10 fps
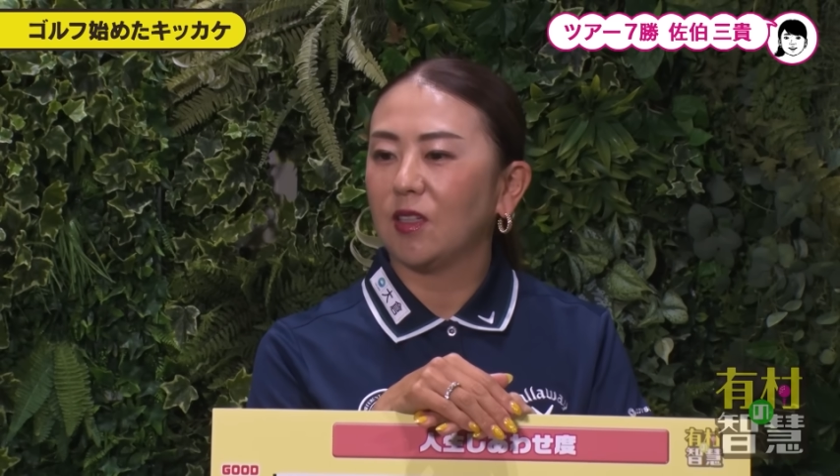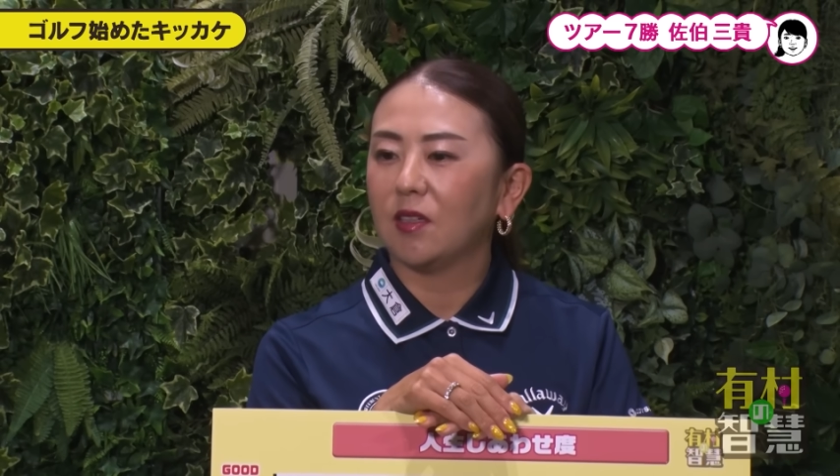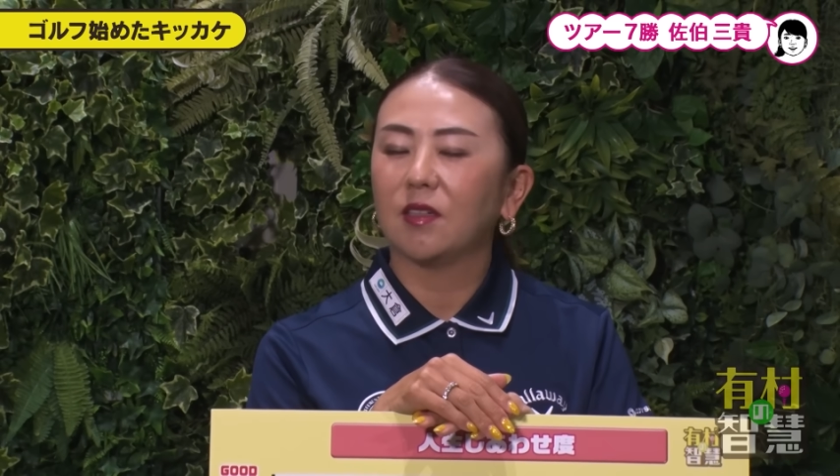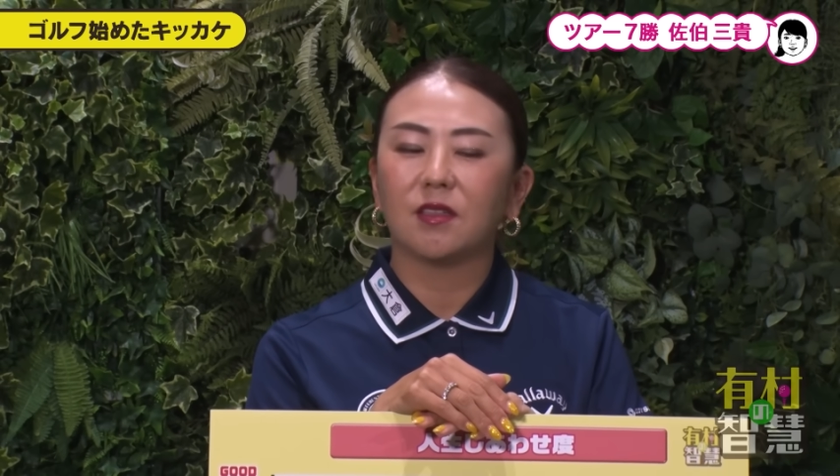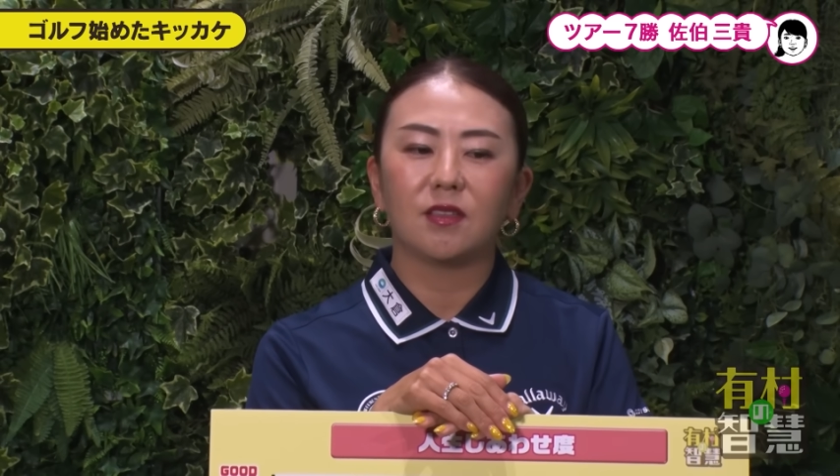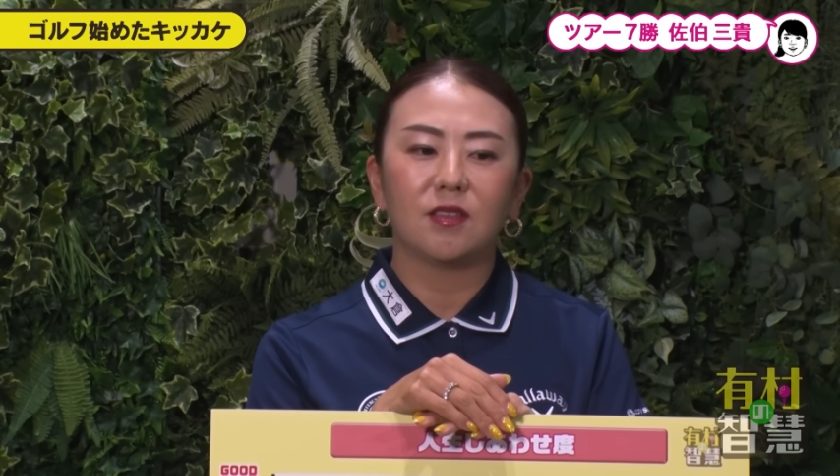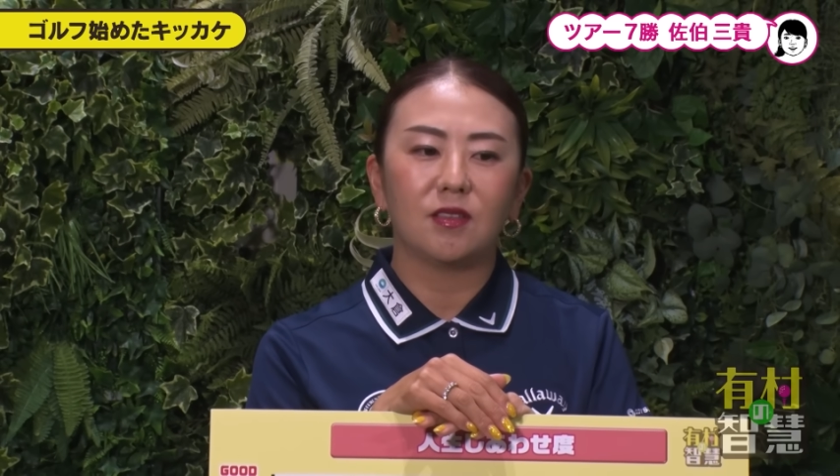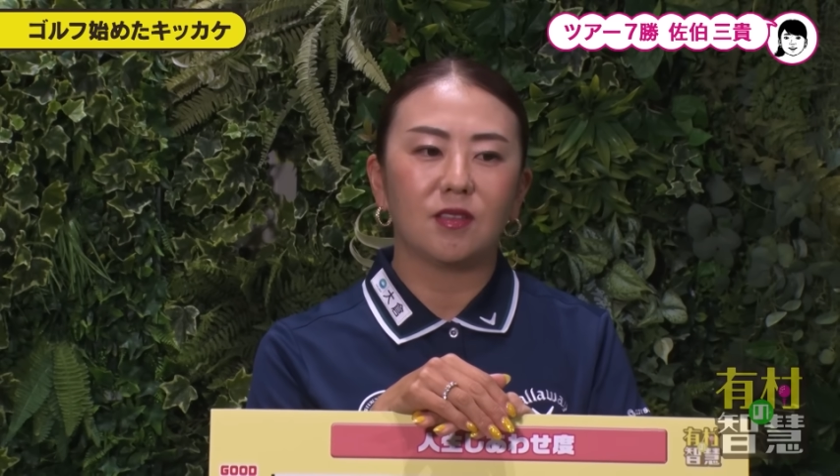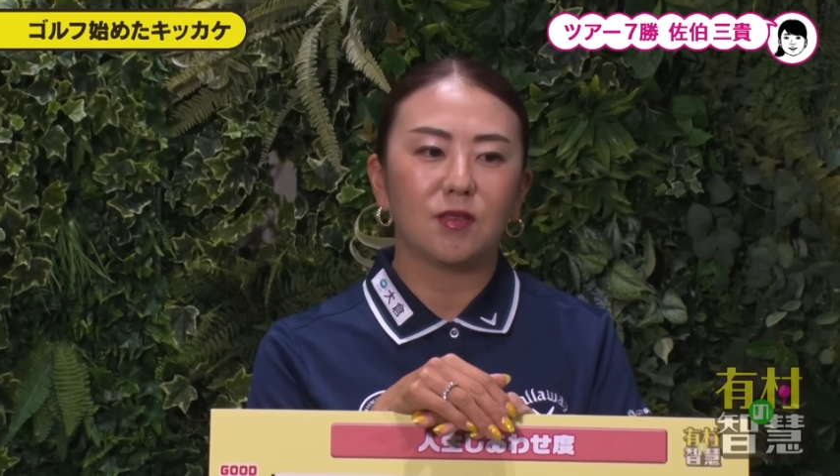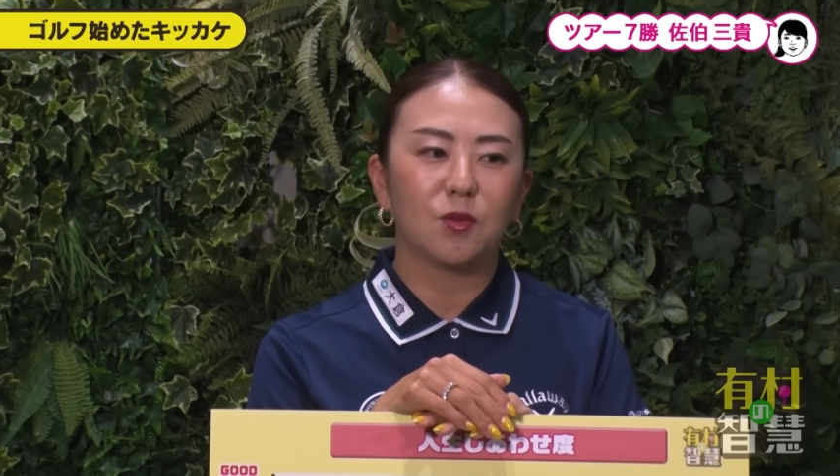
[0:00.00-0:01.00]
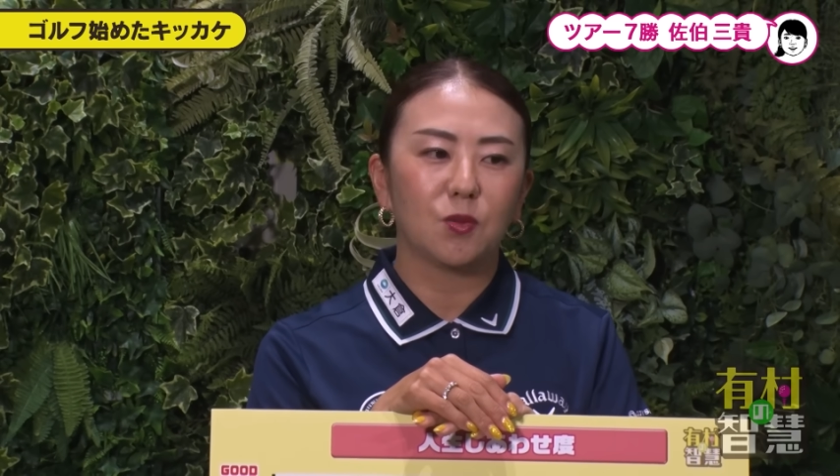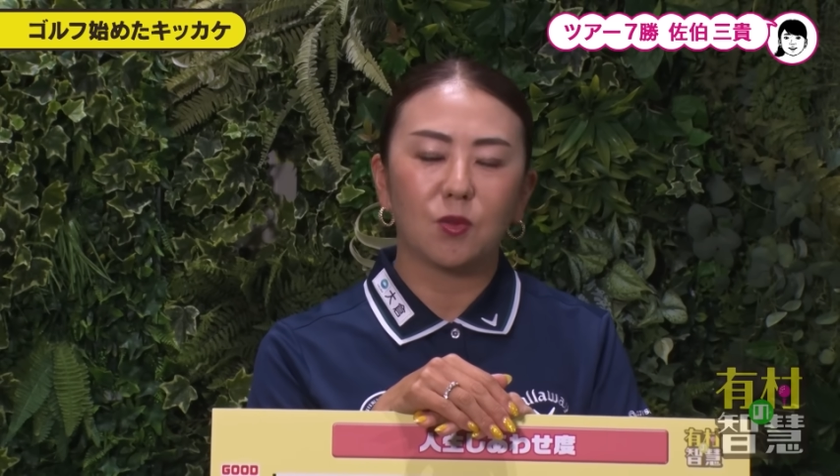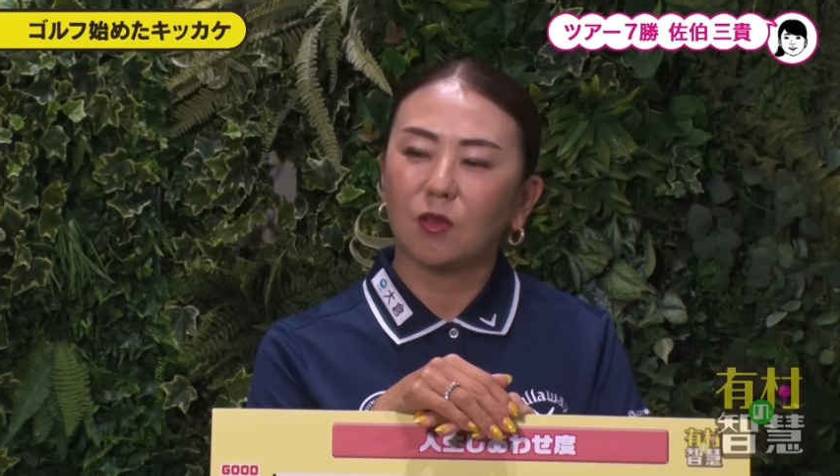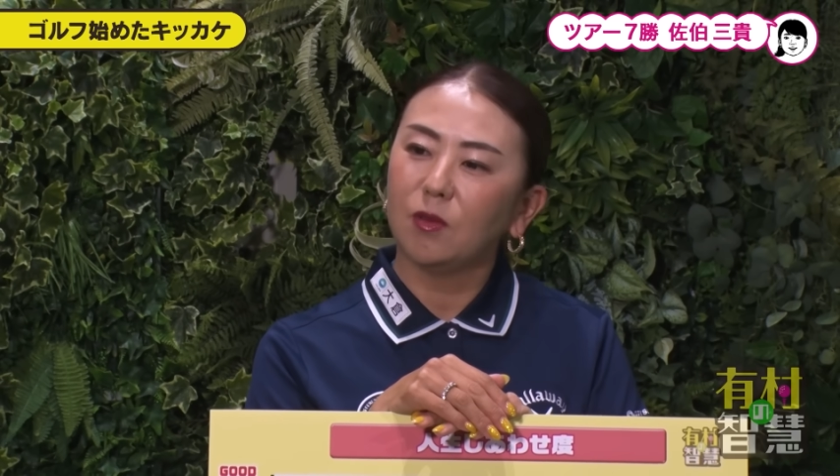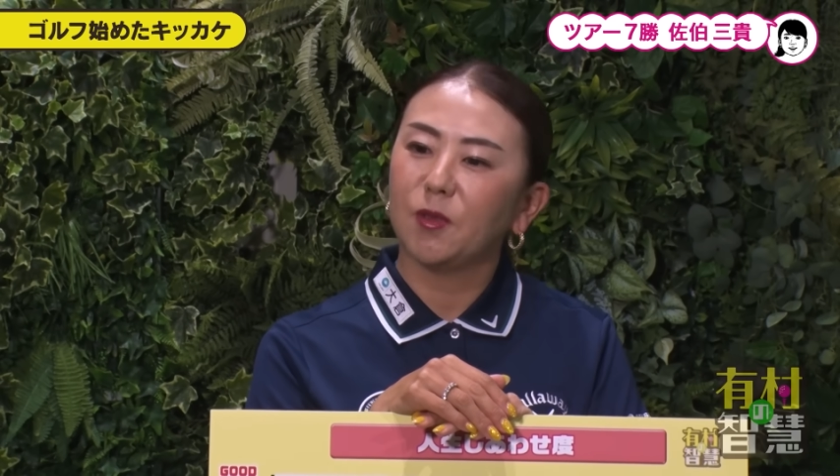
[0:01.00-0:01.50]
れたら、なんかちょっ
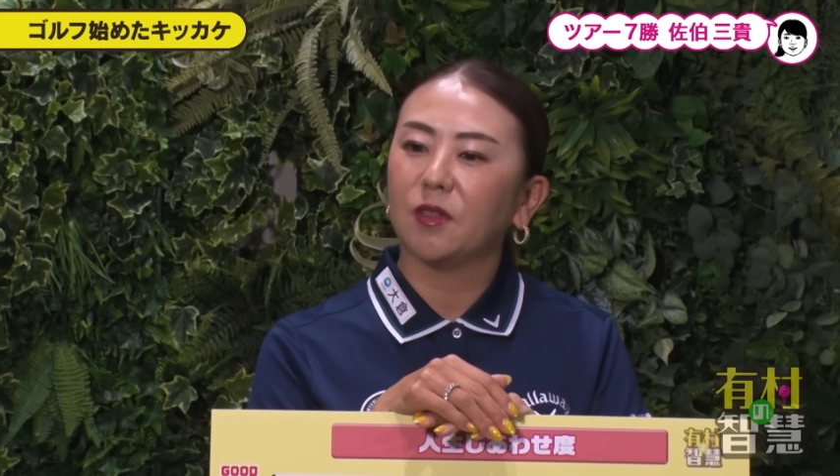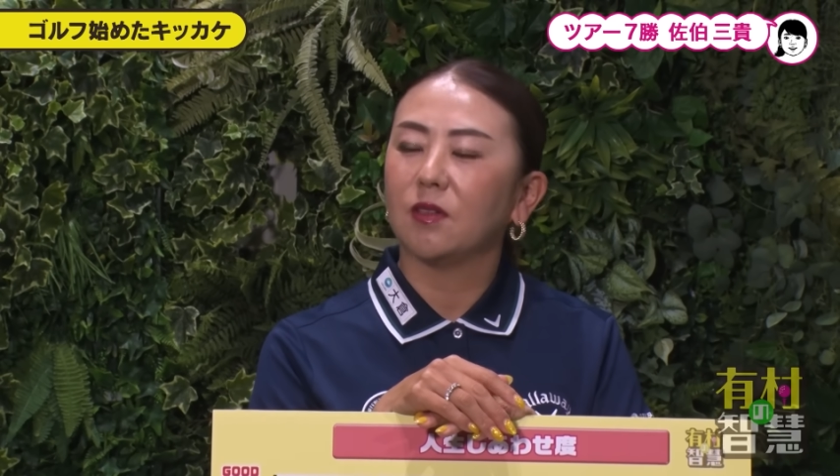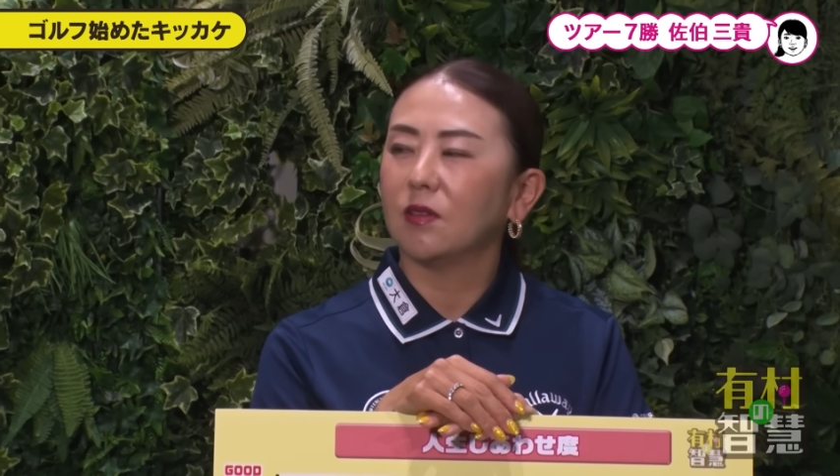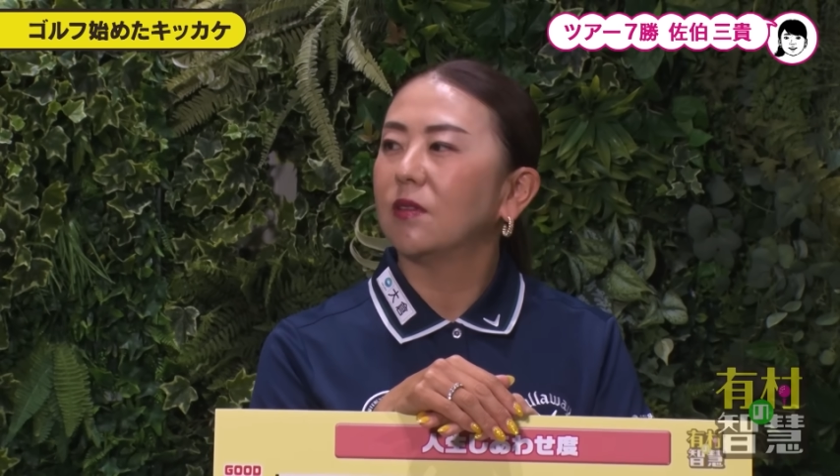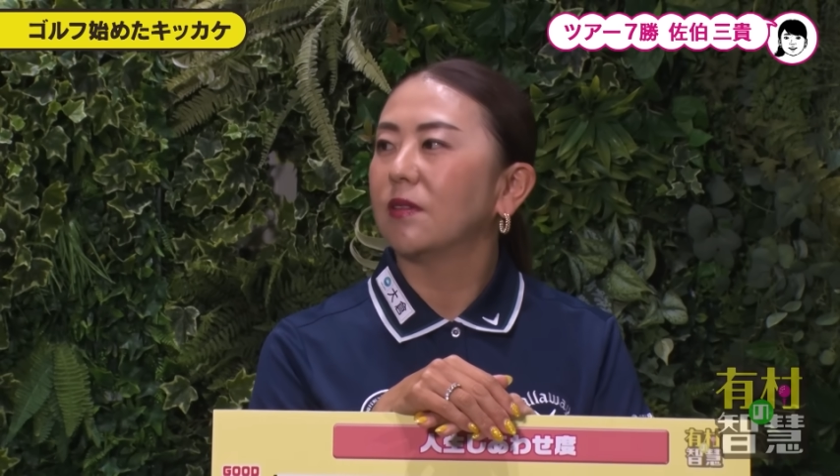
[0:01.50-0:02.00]
とあれみたいな